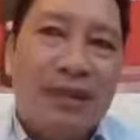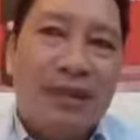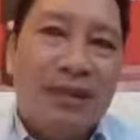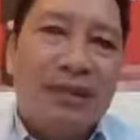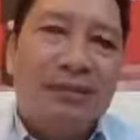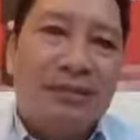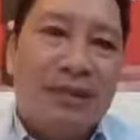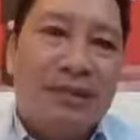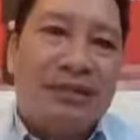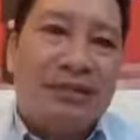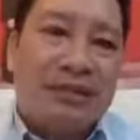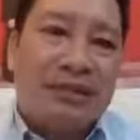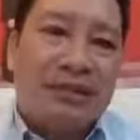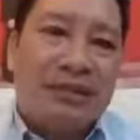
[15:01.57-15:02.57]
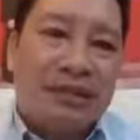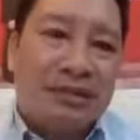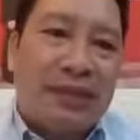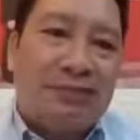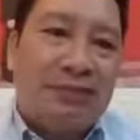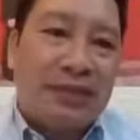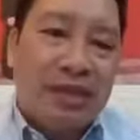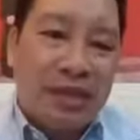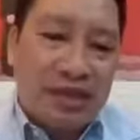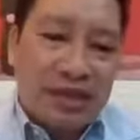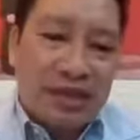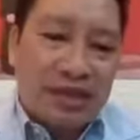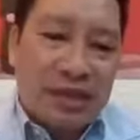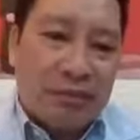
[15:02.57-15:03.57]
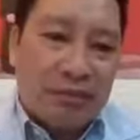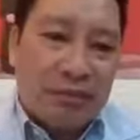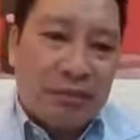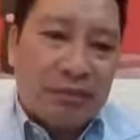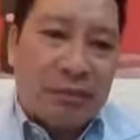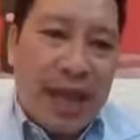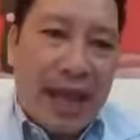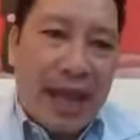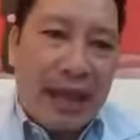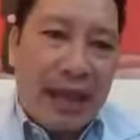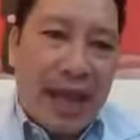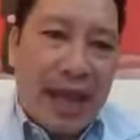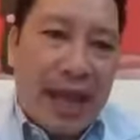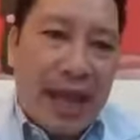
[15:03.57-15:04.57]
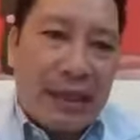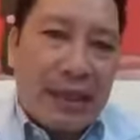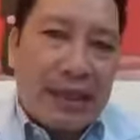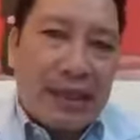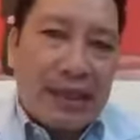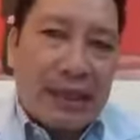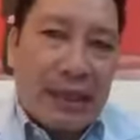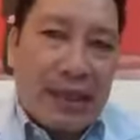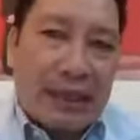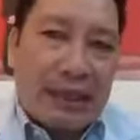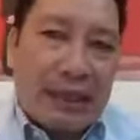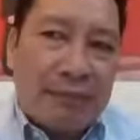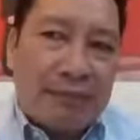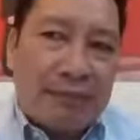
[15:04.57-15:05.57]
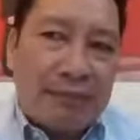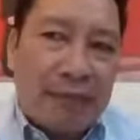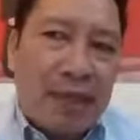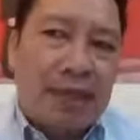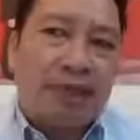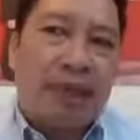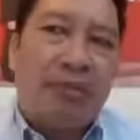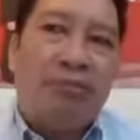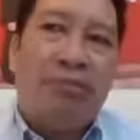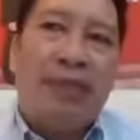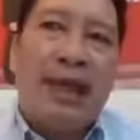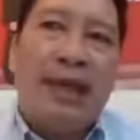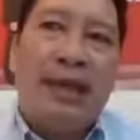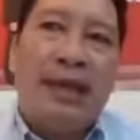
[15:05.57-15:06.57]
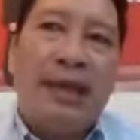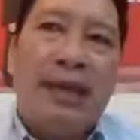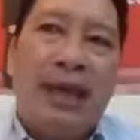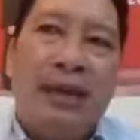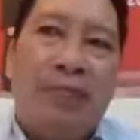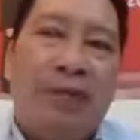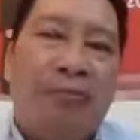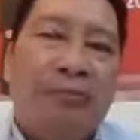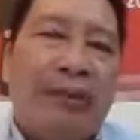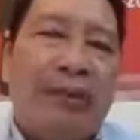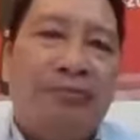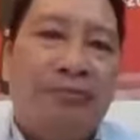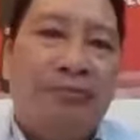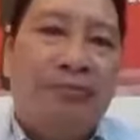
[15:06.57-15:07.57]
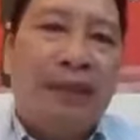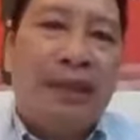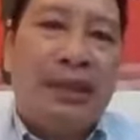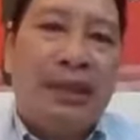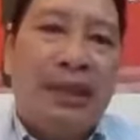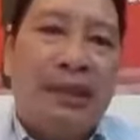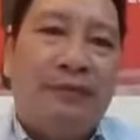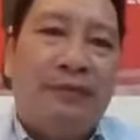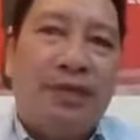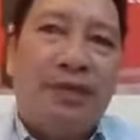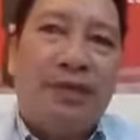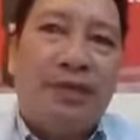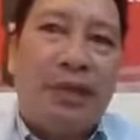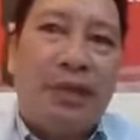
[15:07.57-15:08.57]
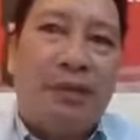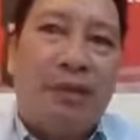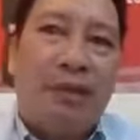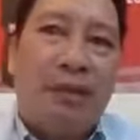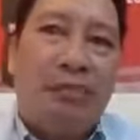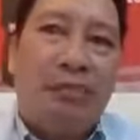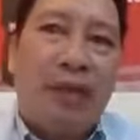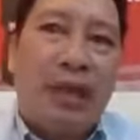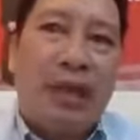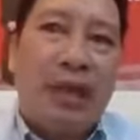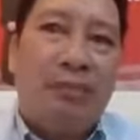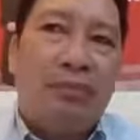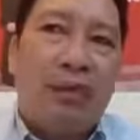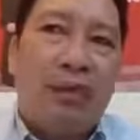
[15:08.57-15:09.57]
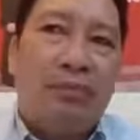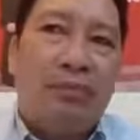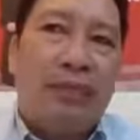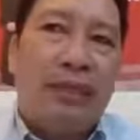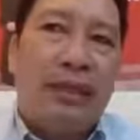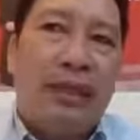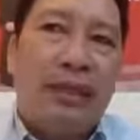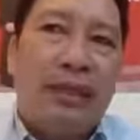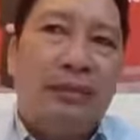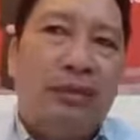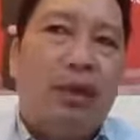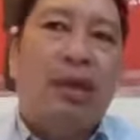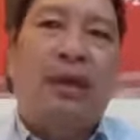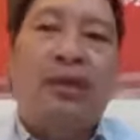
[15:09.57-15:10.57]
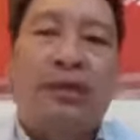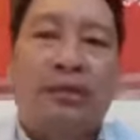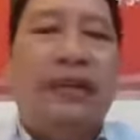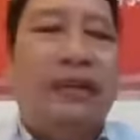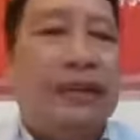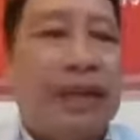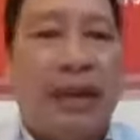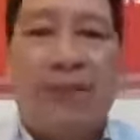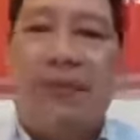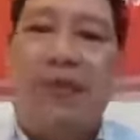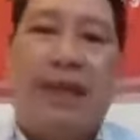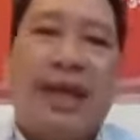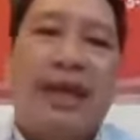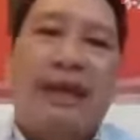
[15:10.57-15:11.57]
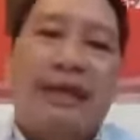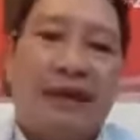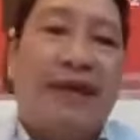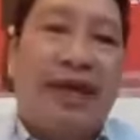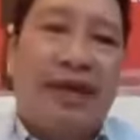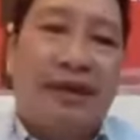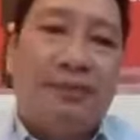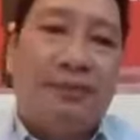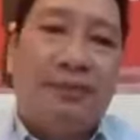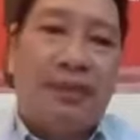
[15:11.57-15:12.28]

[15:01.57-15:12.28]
nước uh, sữa tắm rồi xong rồi chúng ta là là nằm ở trong cái uh, bồn tắm à, ví dụ như là một uh, một uh, tuần chúng ta có thể làm một hai lần như vậy